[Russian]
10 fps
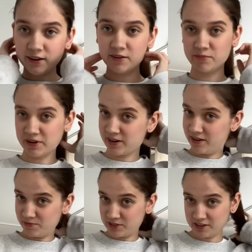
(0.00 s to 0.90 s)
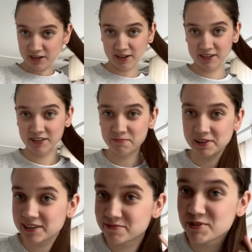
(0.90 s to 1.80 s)
и моя эмоциональная
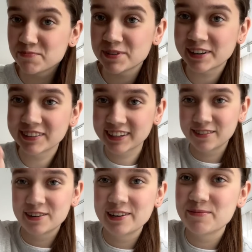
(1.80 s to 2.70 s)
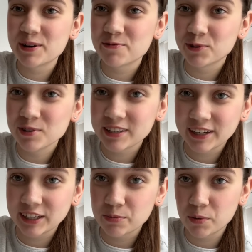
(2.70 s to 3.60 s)
стабильность. Мне не понравилось, как выглядят мои волосы,
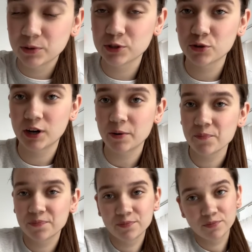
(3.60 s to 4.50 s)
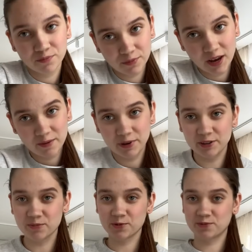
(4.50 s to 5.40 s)
хотя их помыла с утра поэтому